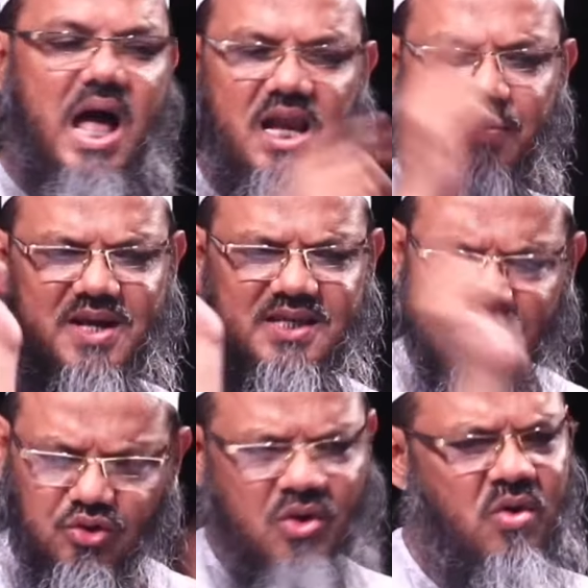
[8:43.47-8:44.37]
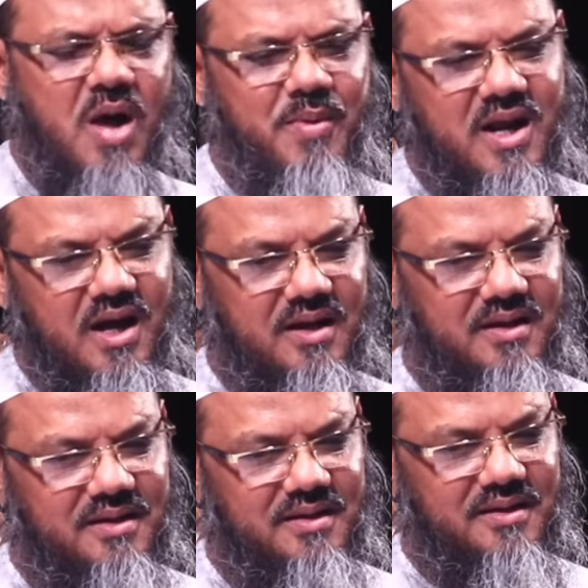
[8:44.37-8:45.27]
আলেমের ছাত্রও হবানা না
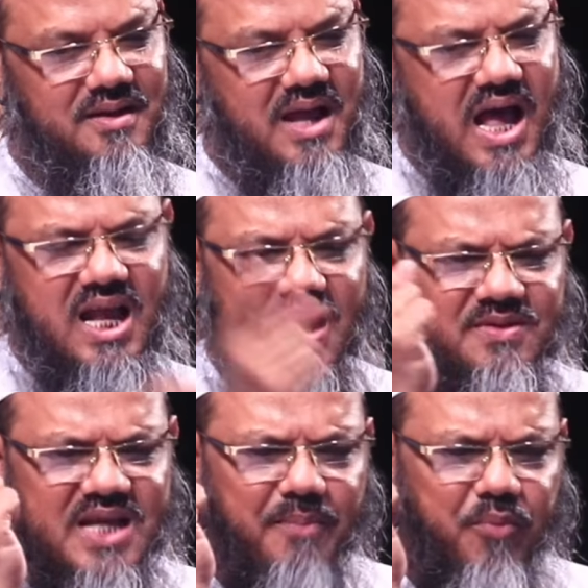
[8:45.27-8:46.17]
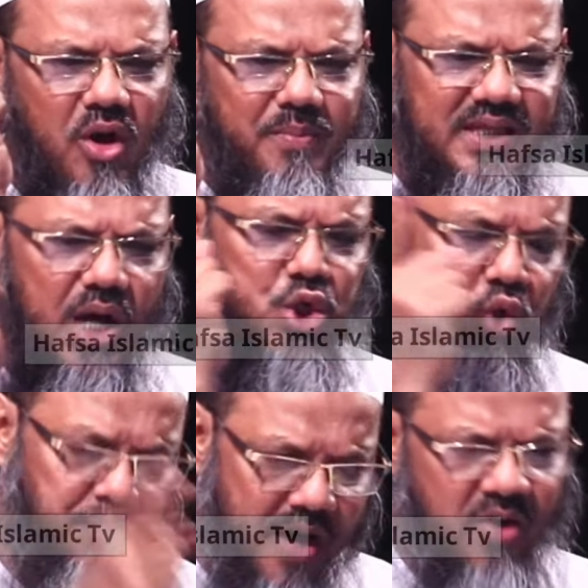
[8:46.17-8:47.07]
আলেম যা বলবে তা
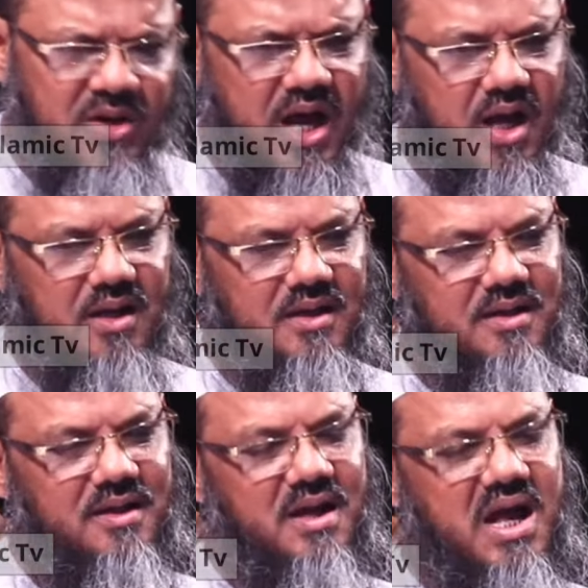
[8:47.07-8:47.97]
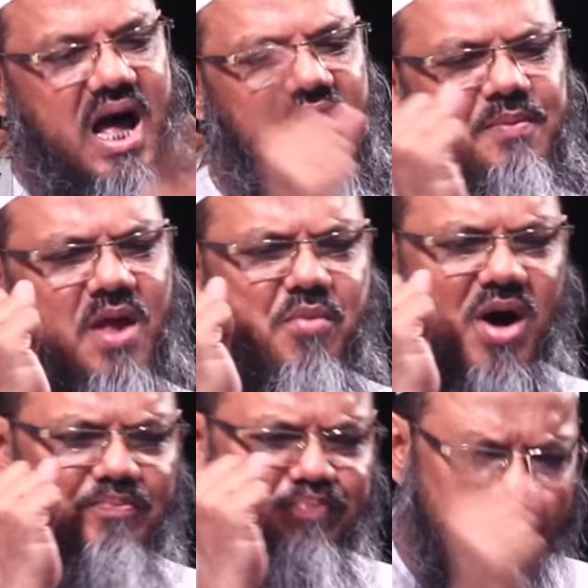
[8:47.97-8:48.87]
শুনবাও না আলেমকে
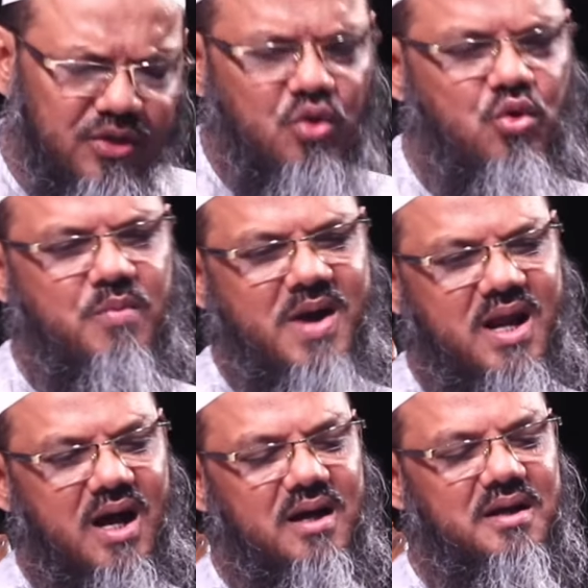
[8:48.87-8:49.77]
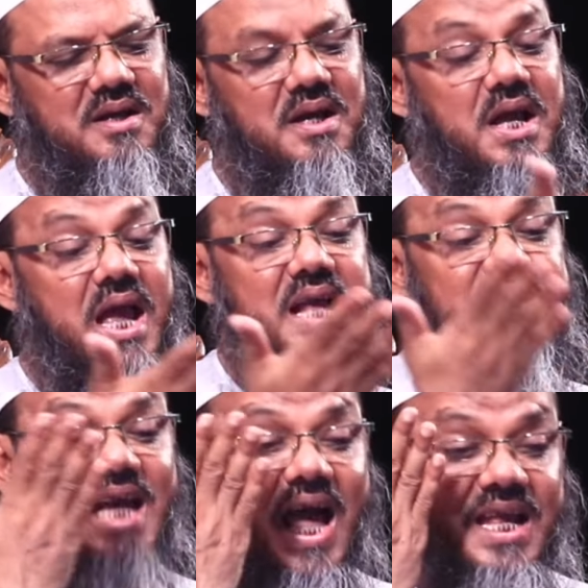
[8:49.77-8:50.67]
মহাব্বাতও করবা না এই
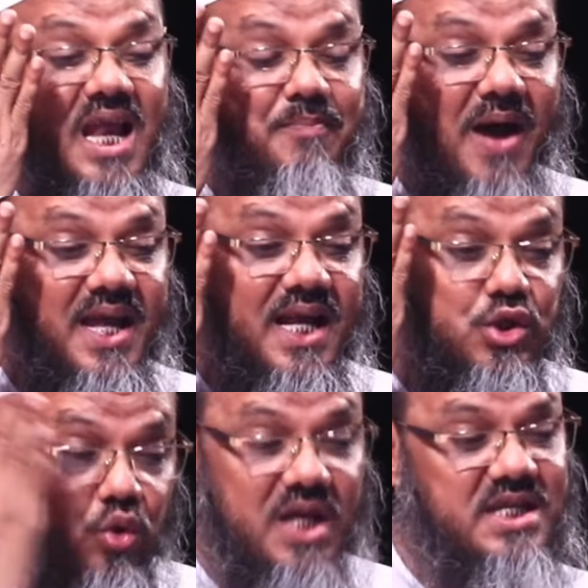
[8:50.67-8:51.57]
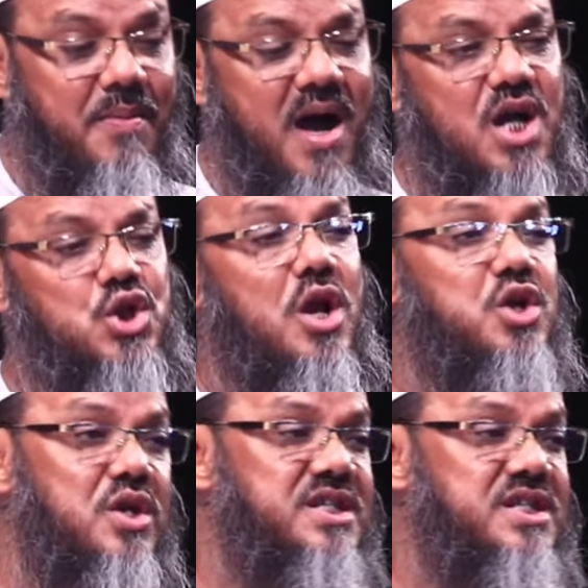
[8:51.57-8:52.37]
চাইরের বাহিরে চলে যাবা সরাসরি